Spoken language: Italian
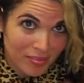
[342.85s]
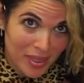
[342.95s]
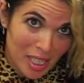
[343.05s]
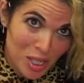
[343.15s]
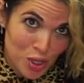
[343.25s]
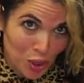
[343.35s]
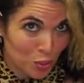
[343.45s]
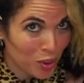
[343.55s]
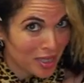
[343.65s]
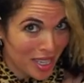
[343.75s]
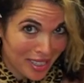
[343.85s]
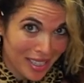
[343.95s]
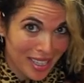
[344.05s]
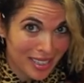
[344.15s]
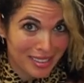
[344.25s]
perché ho due
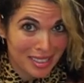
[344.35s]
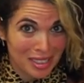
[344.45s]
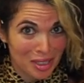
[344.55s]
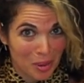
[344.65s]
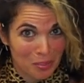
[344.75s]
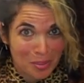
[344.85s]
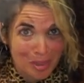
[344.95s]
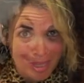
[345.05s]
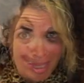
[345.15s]
chiletti di troppo.